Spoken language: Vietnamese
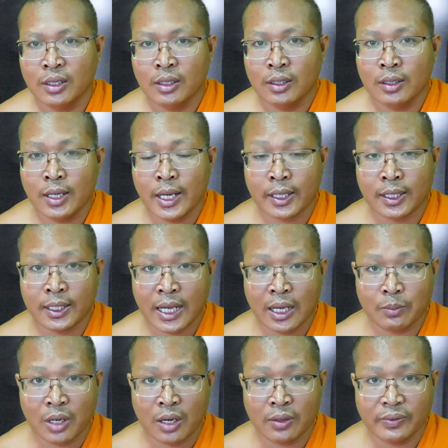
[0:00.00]
lệ khana
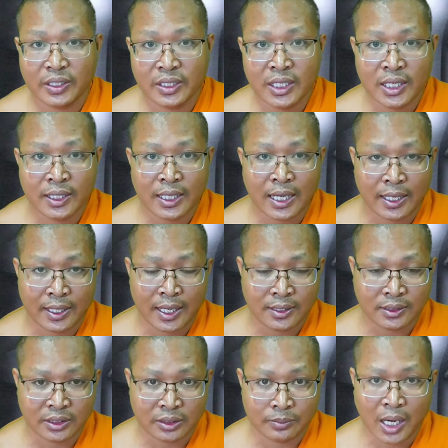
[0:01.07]
bò vĩ nhiên thay đằng
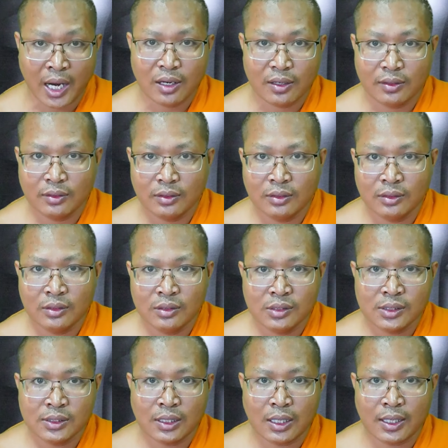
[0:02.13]
chữ bác
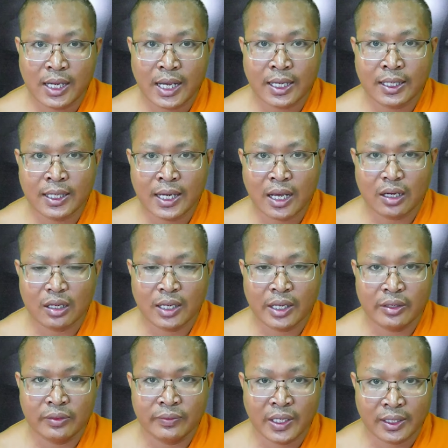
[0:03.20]
lệ khana
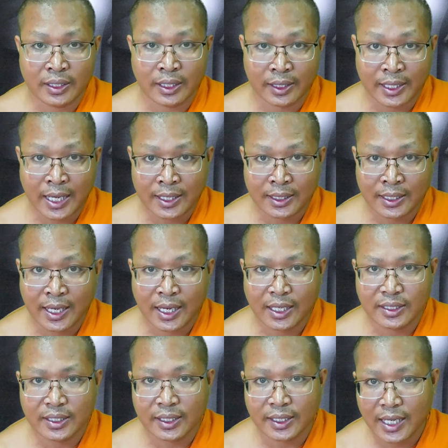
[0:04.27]
này vị ta cá thay
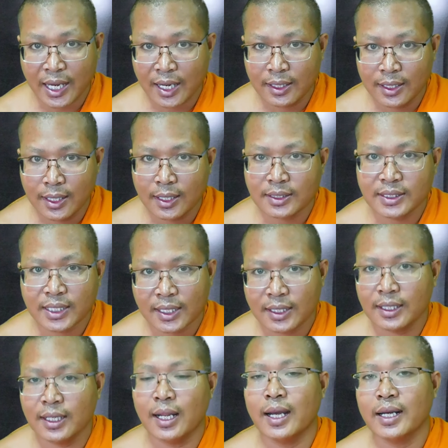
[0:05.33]
chỉ cá lược chất
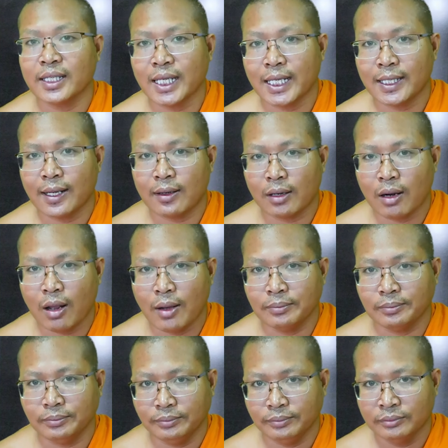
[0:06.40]
lần cành à
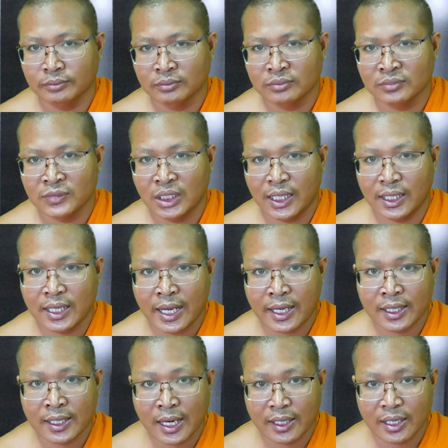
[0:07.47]
róm lệ
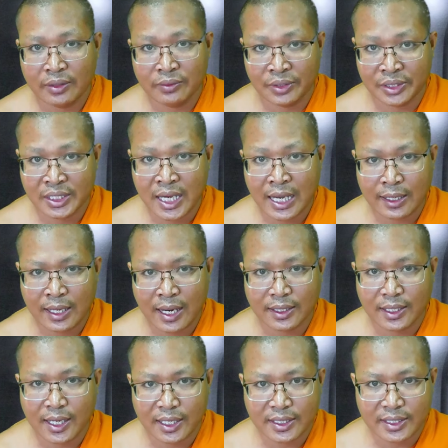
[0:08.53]
khana này vị cha ra
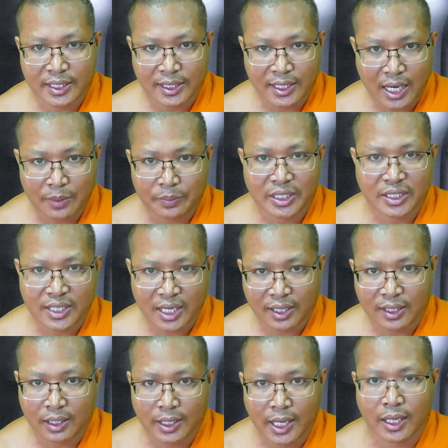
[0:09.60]
thay chỉ cá bị cha
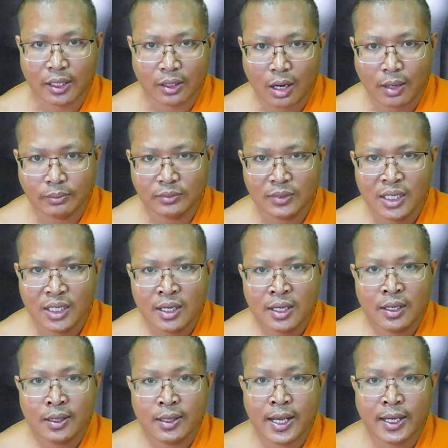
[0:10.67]
na róm
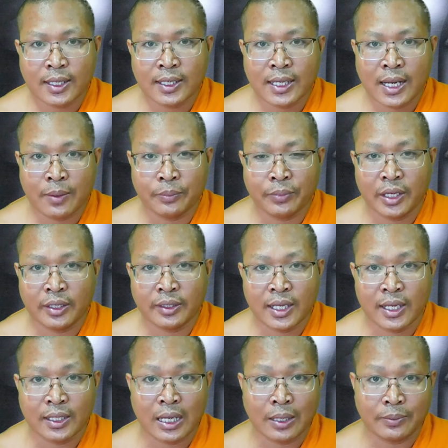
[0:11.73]
lệ khana bày
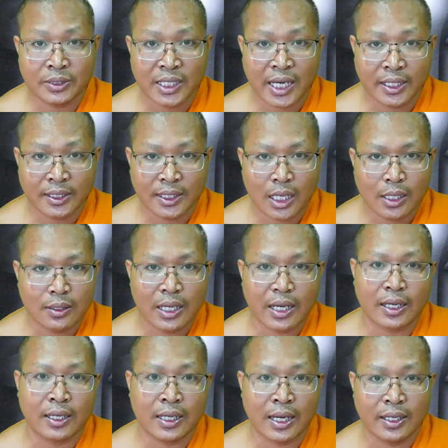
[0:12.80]
tế thập sai tơ lệ
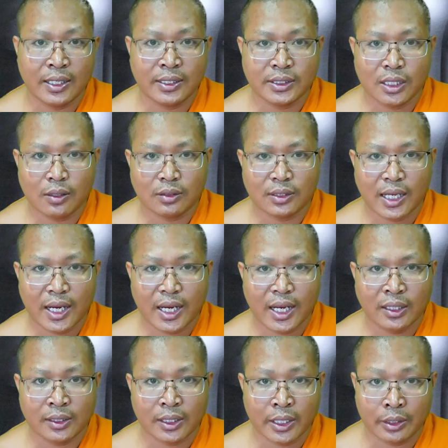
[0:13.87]
khana này sọc tha
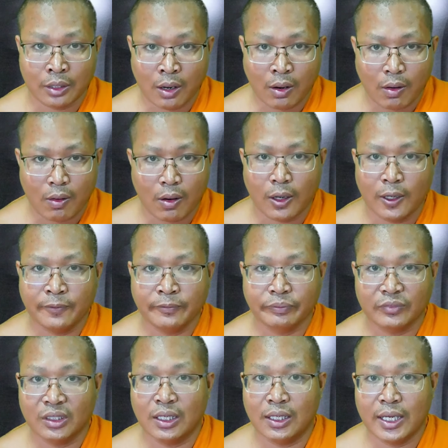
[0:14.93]
trễ o
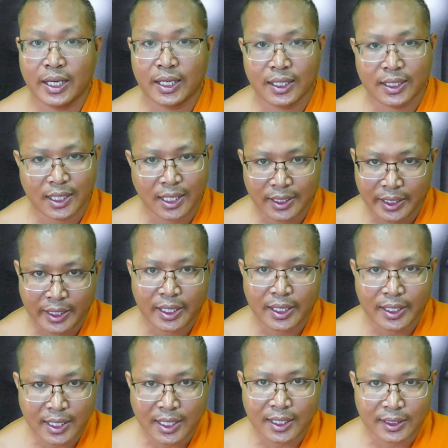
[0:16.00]
lệ khana này e
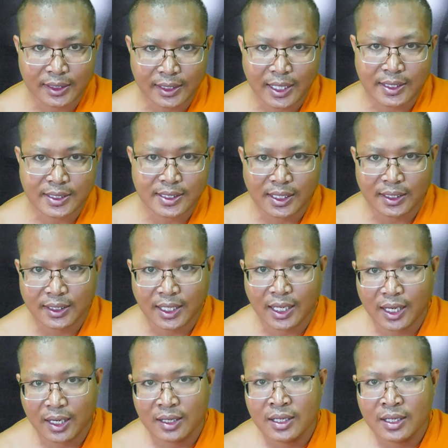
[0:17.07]
cả ta chất tha